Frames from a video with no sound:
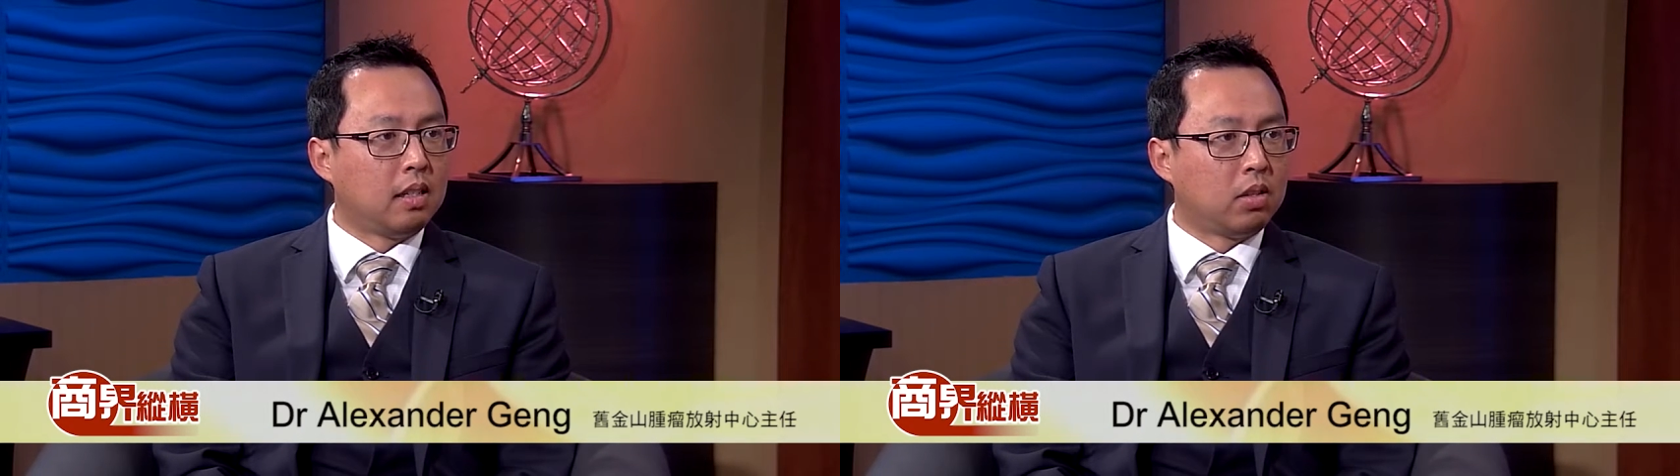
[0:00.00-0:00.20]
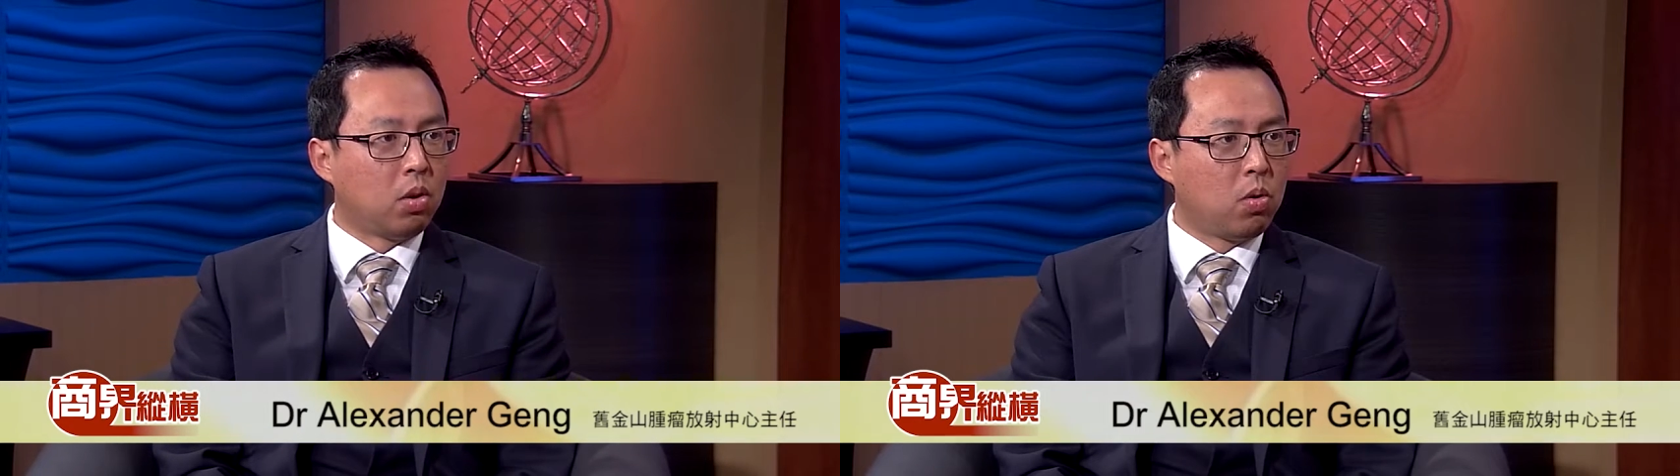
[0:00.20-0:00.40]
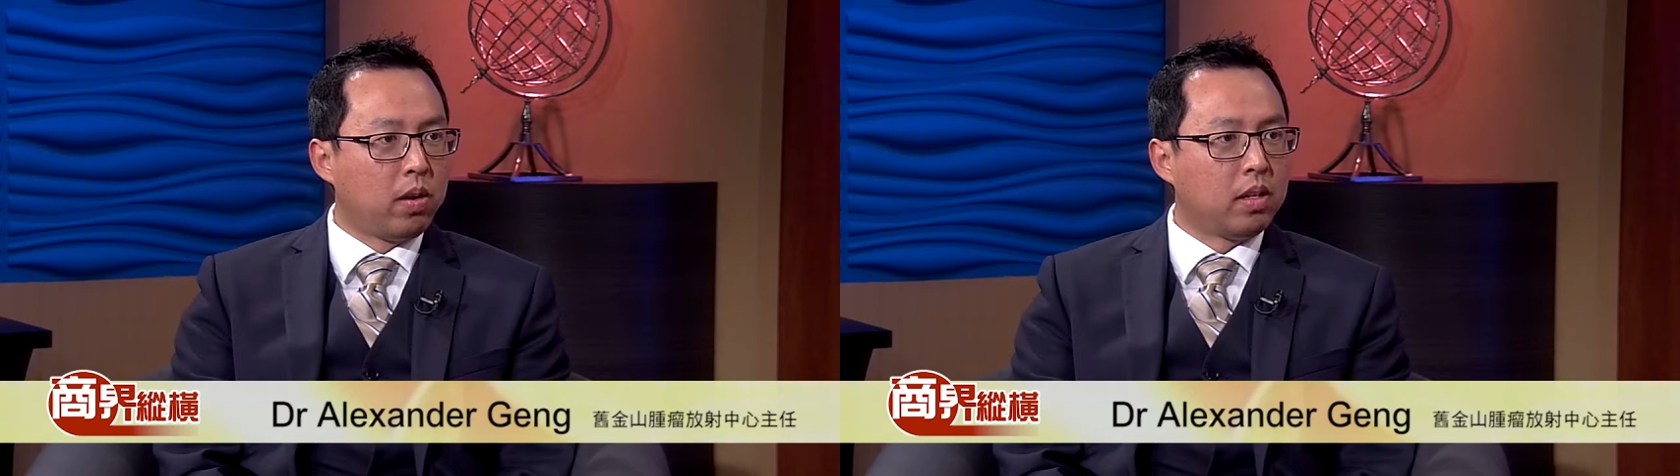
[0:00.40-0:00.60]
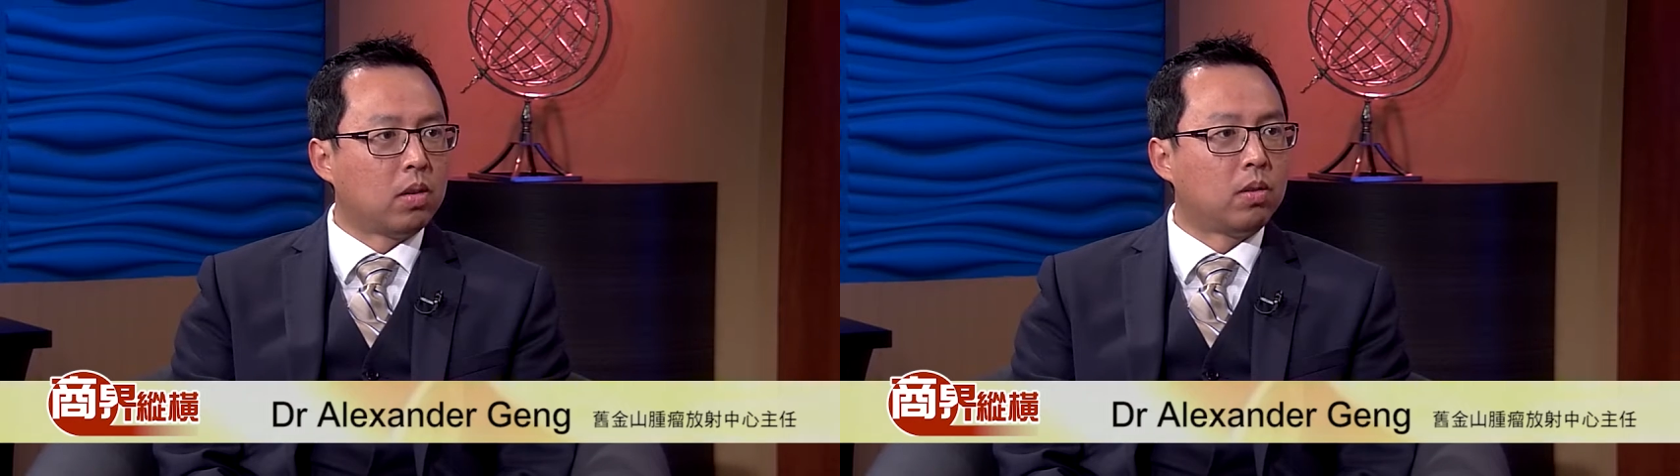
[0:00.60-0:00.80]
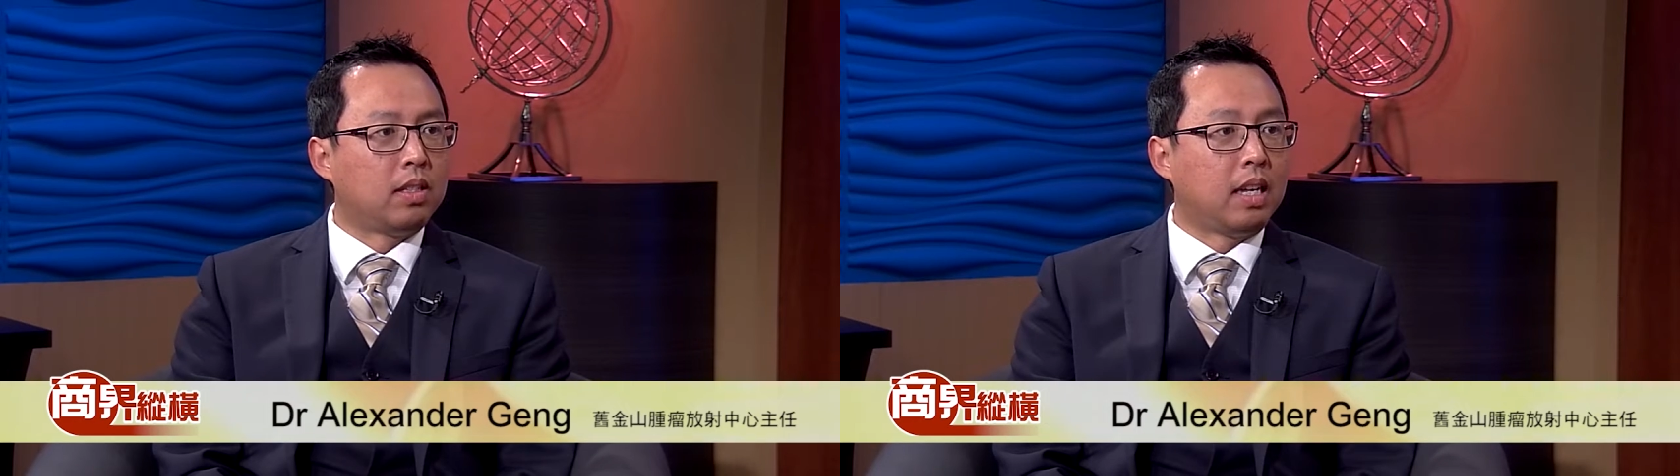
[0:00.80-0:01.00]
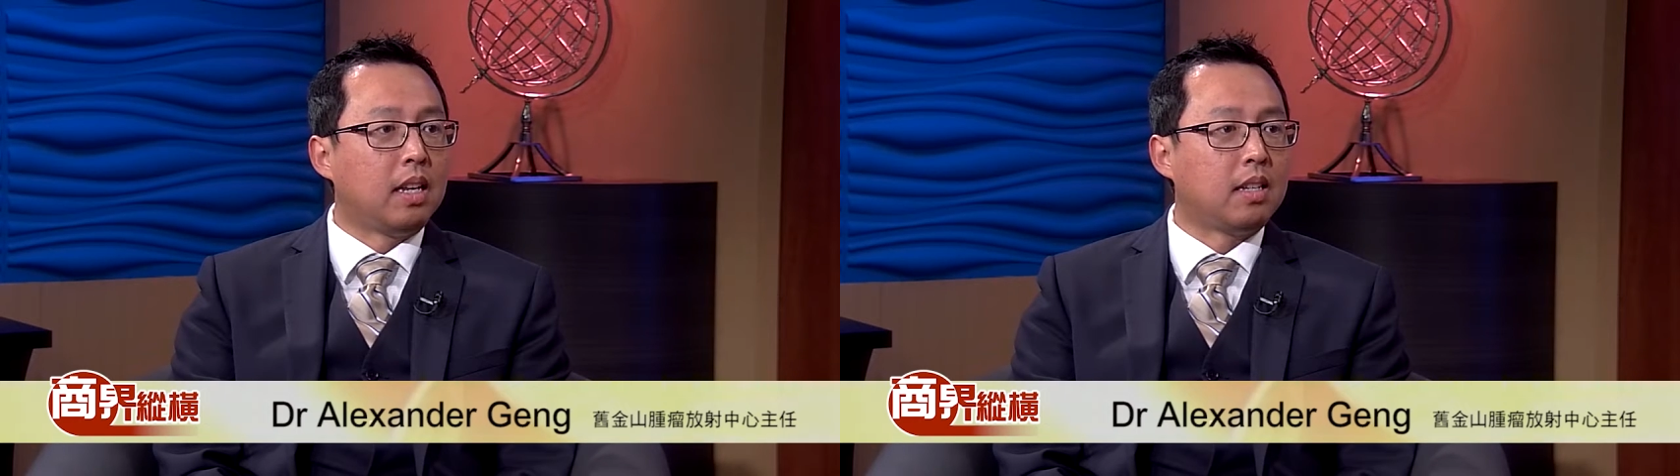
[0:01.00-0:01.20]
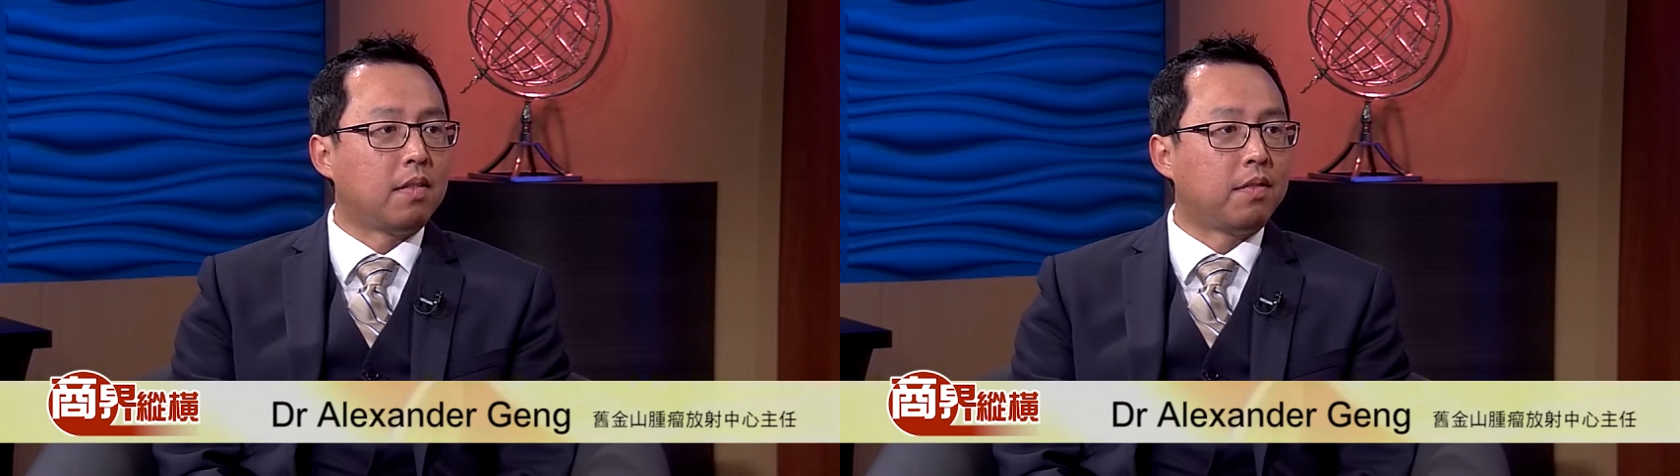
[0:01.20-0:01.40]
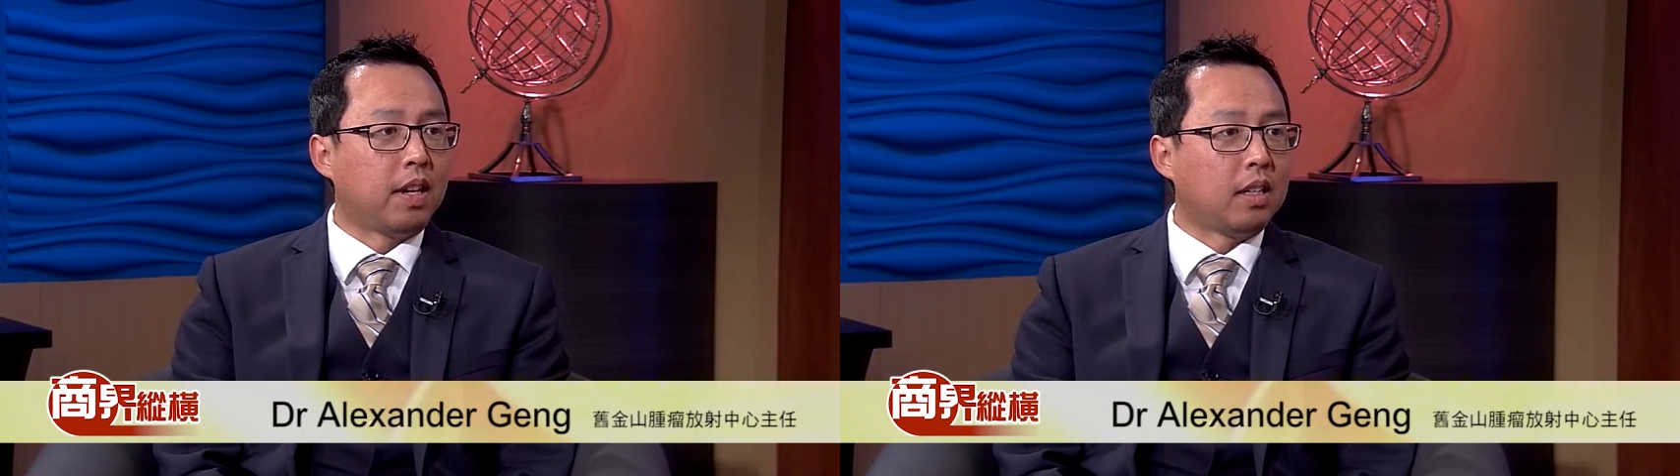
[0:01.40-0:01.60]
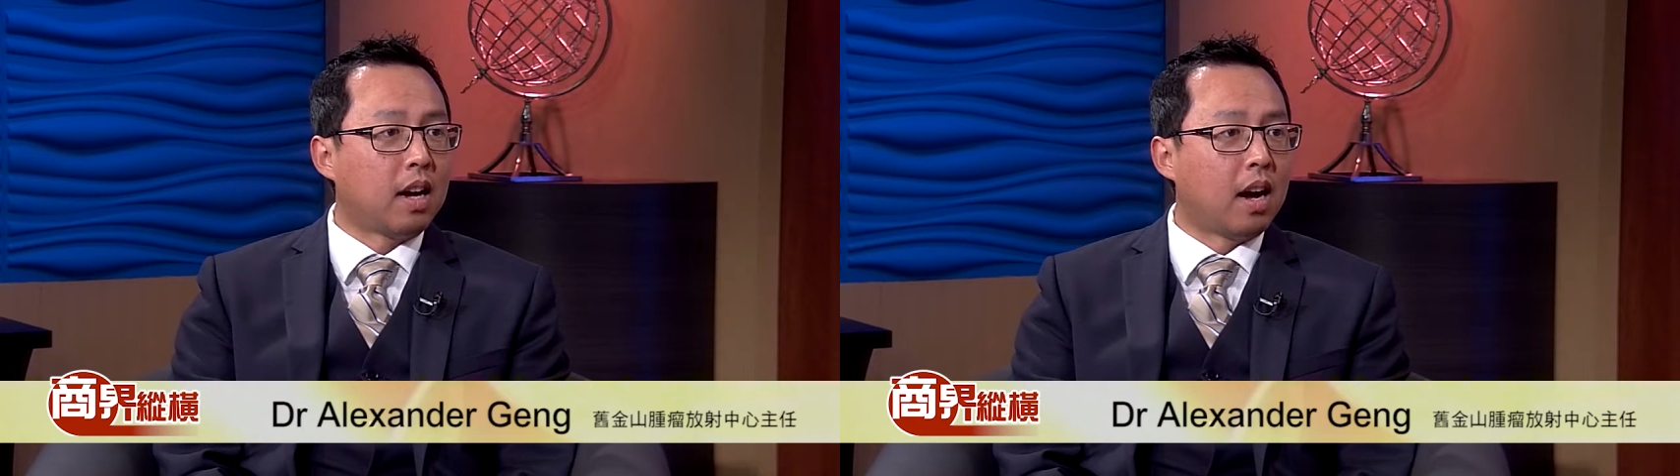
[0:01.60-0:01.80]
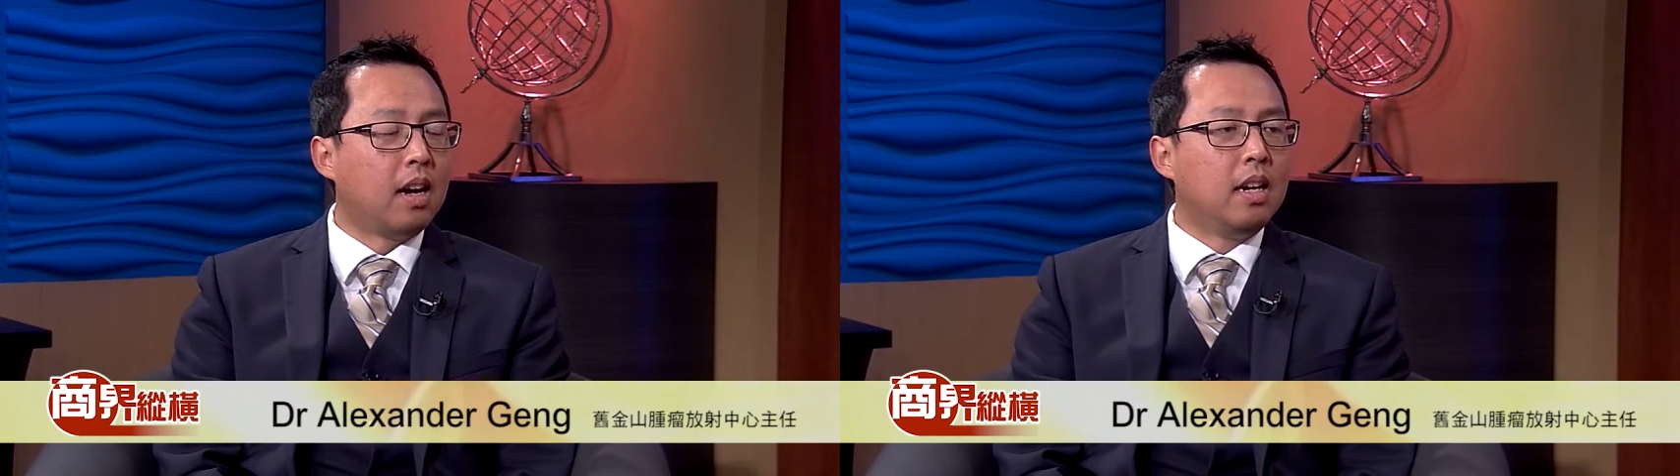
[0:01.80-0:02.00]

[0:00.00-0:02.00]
都会有前列腺肥大，